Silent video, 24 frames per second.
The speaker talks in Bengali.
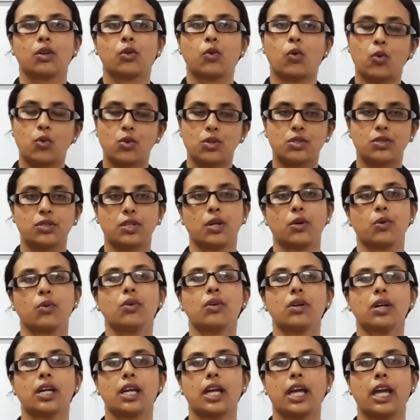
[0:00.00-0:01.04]
কোর্সেও
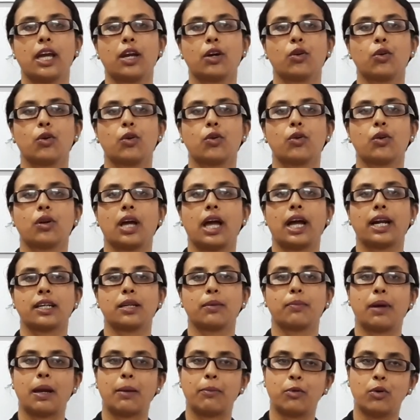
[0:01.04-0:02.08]
এগুলোর একটা
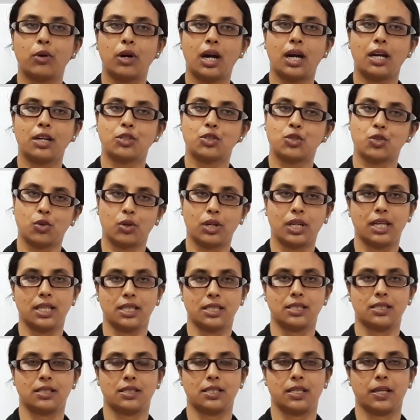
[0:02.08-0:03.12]
ব্যবহার চলে
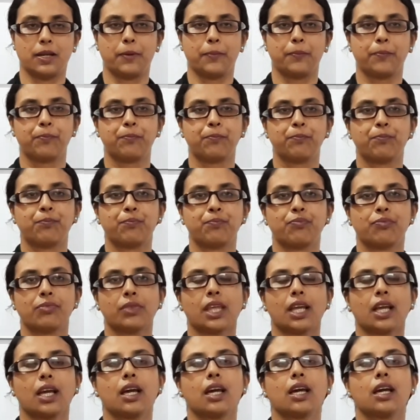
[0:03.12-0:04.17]
এসছে
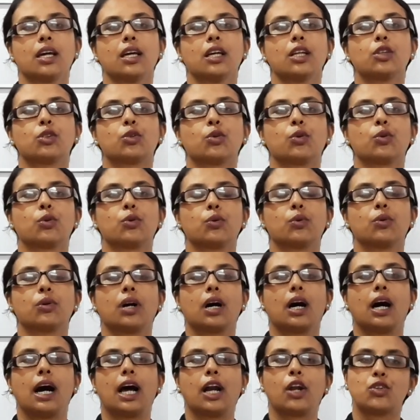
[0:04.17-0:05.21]
তো
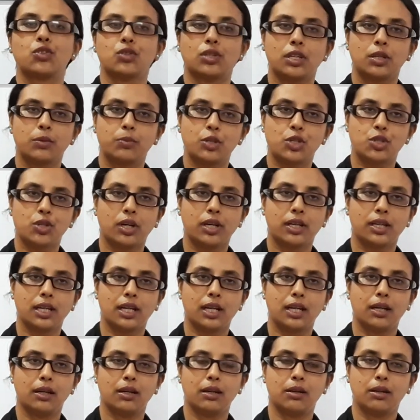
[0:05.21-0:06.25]
আলোচনার বিষয়টা
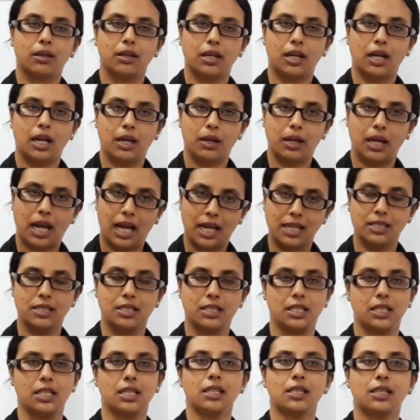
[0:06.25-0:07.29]

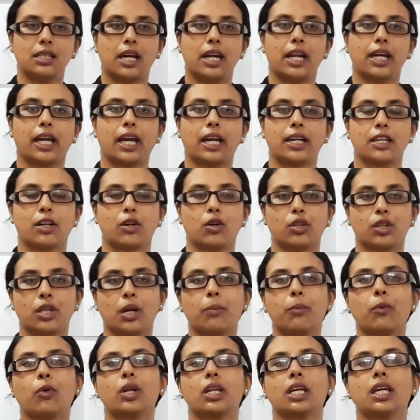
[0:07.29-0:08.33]
আসছি তার আগে একটা কথা
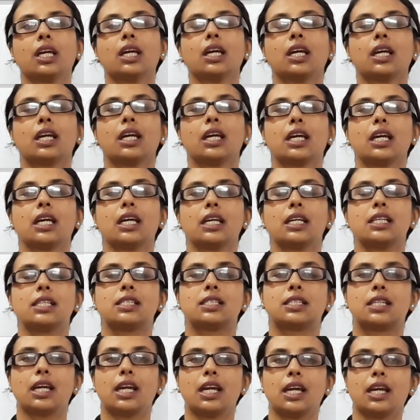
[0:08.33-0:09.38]
বলি
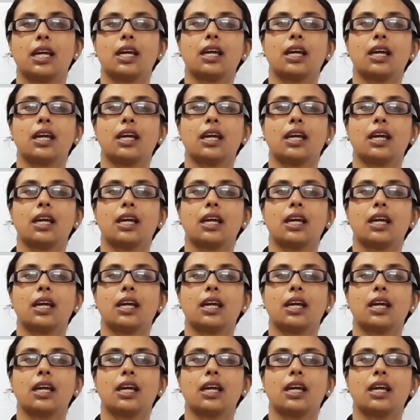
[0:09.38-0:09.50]
যে